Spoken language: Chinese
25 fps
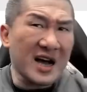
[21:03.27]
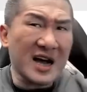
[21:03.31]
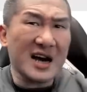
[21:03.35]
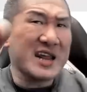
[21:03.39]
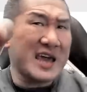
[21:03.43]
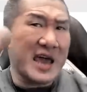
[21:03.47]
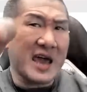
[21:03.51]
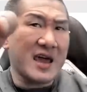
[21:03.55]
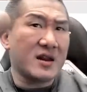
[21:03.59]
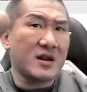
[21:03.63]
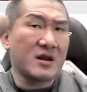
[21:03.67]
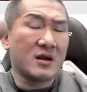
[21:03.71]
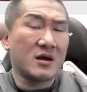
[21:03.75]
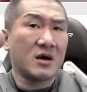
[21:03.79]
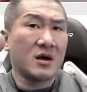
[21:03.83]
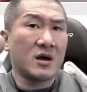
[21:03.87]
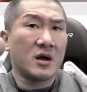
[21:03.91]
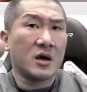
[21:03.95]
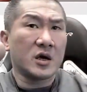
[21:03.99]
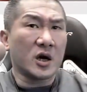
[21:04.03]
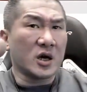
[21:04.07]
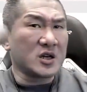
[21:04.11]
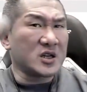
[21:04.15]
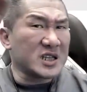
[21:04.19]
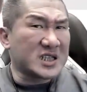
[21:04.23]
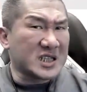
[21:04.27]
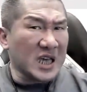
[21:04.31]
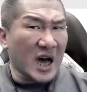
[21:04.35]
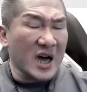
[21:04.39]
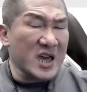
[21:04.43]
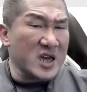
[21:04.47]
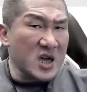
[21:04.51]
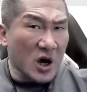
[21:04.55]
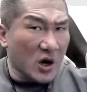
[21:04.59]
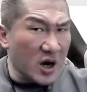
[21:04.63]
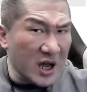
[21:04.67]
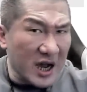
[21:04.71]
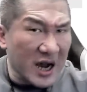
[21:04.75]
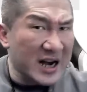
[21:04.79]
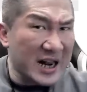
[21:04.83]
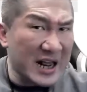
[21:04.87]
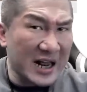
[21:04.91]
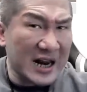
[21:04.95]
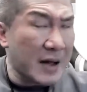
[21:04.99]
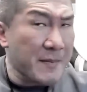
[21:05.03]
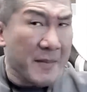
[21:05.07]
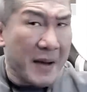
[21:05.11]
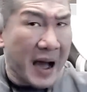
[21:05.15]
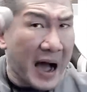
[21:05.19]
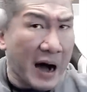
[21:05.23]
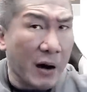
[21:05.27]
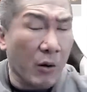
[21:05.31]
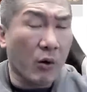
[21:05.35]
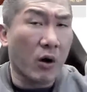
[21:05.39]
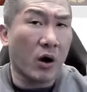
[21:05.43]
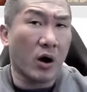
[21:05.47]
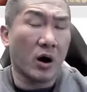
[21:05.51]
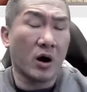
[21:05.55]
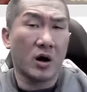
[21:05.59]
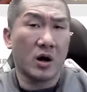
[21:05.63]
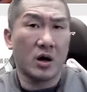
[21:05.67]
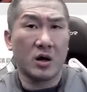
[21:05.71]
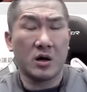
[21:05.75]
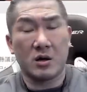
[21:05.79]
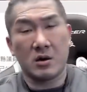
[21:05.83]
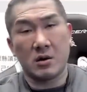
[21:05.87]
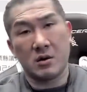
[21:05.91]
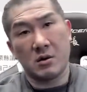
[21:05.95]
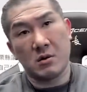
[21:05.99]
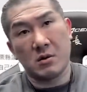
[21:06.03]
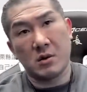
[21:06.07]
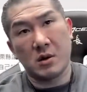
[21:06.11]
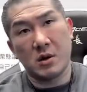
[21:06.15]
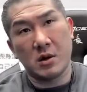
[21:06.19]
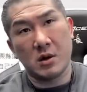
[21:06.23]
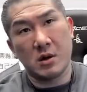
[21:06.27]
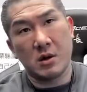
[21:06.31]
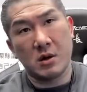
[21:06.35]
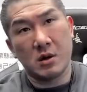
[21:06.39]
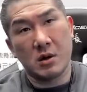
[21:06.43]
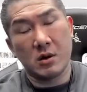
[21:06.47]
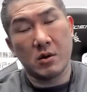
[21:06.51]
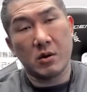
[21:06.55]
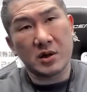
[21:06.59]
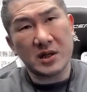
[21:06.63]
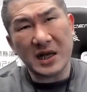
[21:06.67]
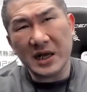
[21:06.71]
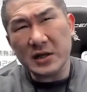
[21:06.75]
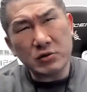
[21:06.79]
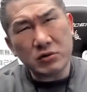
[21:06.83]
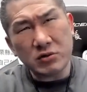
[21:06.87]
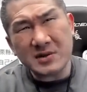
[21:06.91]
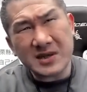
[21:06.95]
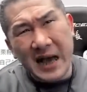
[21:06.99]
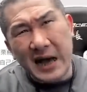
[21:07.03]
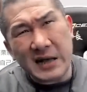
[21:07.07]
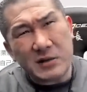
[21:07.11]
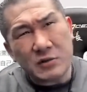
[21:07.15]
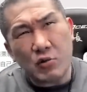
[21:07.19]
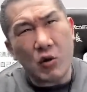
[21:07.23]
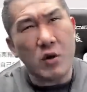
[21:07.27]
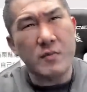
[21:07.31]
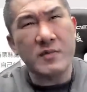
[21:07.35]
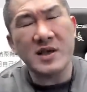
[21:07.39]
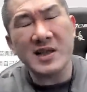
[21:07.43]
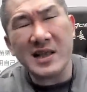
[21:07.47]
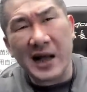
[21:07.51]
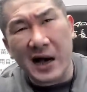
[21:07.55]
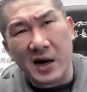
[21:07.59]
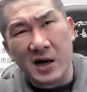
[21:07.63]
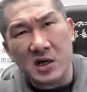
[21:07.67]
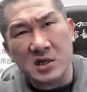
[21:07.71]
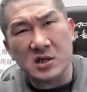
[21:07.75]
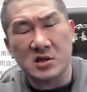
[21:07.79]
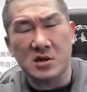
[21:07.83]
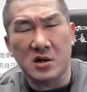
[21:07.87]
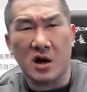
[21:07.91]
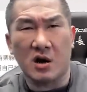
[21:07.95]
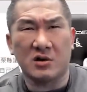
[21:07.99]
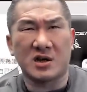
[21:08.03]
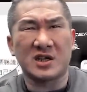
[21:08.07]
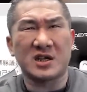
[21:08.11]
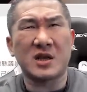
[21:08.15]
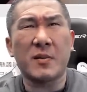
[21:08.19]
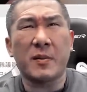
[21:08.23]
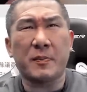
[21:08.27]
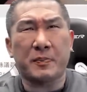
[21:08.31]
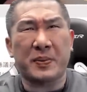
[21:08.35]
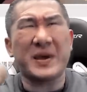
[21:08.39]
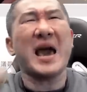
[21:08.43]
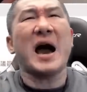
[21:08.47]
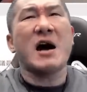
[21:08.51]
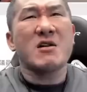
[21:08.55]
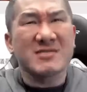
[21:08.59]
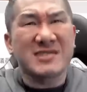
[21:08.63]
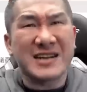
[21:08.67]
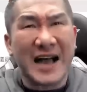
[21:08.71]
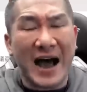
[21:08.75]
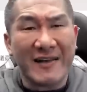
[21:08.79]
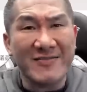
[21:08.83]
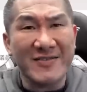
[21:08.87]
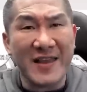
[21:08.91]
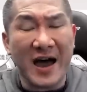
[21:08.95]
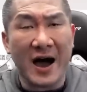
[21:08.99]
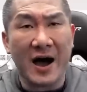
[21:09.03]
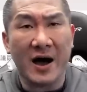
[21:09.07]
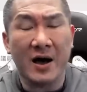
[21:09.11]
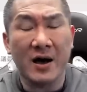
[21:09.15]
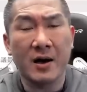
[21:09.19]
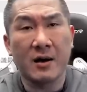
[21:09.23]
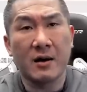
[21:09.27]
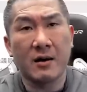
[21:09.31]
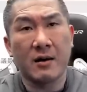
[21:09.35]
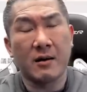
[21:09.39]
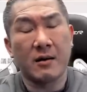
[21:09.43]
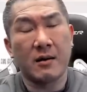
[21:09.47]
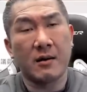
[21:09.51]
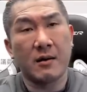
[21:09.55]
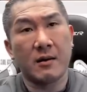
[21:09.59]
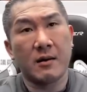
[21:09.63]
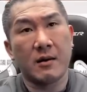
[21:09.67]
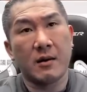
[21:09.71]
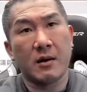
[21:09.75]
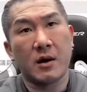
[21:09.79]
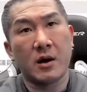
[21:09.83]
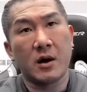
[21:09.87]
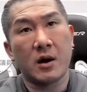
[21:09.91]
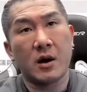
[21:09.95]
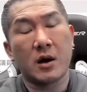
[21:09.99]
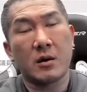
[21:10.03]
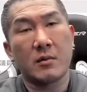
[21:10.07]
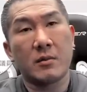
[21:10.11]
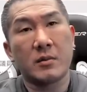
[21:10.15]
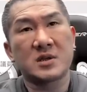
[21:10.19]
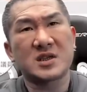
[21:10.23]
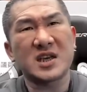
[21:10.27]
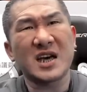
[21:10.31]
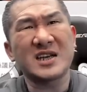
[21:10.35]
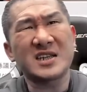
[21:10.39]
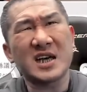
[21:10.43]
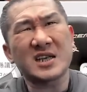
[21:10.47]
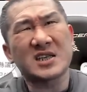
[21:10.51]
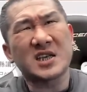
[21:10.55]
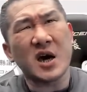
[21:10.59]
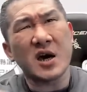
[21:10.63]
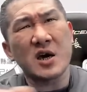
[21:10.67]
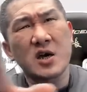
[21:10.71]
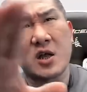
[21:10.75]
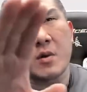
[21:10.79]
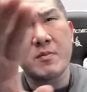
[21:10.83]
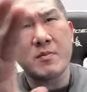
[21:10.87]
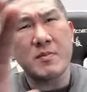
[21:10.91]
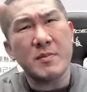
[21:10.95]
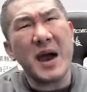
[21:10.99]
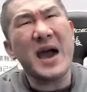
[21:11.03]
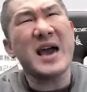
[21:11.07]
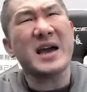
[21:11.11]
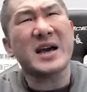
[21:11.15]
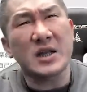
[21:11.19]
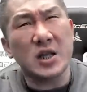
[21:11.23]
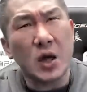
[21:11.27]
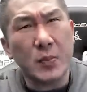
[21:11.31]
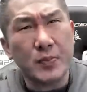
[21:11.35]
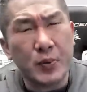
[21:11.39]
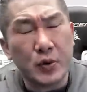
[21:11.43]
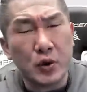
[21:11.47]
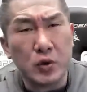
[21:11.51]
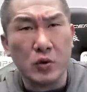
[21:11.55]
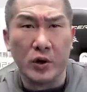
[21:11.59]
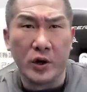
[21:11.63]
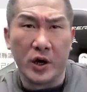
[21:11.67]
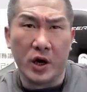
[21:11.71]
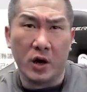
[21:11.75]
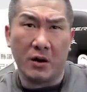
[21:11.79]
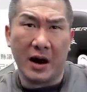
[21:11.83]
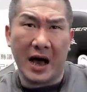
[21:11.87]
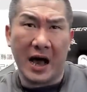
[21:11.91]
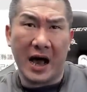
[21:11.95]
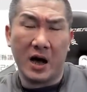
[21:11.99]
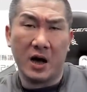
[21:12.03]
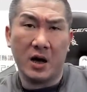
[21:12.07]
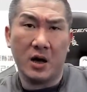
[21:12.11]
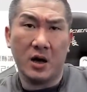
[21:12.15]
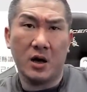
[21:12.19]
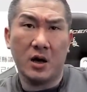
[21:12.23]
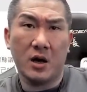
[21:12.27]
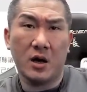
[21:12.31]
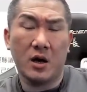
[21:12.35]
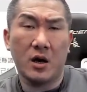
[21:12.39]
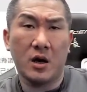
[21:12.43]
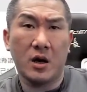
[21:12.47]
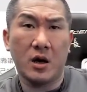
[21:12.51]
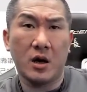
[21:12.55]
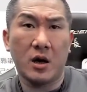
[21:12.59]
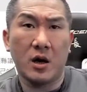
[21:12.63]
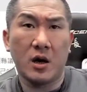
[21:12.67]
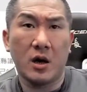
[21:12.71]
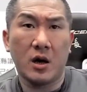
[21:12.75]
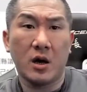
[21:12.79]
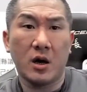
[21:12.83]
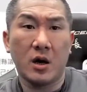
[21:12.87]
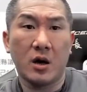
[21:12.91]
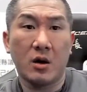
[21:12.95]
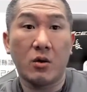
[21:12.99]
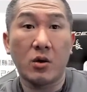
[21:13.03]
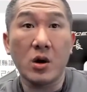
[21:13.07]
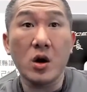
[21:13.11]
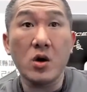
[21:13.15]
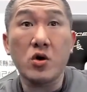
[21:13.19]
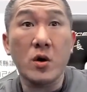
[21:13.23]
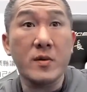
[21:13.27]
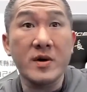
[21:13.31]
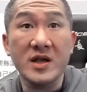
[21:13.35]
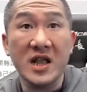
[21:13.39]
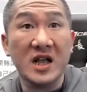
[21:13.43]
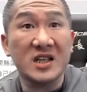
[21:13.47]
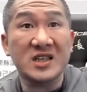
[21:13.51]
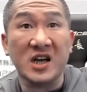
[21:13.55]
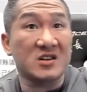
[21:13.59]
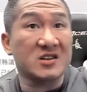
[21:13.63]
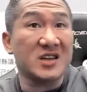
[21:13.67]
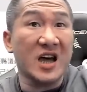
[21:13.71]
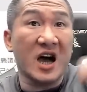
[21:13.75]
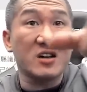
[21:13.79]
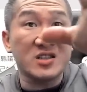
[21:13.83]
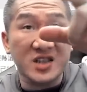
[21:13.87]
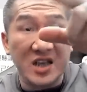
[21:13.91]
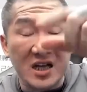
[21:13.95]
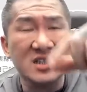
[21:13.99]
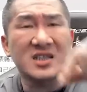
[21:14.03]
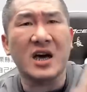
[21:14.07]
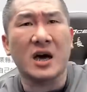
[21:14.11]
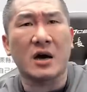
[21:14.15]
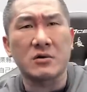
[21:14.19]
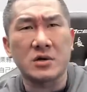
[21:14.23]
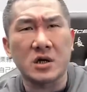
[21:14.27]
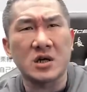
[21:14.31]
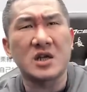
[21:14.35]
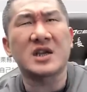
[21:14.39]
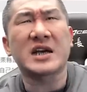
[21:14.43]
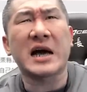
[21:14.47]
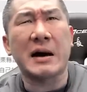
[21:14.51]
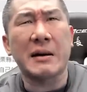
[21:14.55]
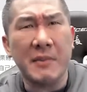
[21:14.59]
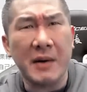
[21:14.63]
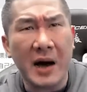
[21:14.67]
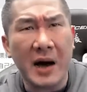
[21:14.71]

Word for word: 个脸，有些车友有那个脸来骂我。我当初干国民党的时候，你都不要敢呢？这些车友都每个都不入流了。我跟国民党吵架要钱吵的，你敢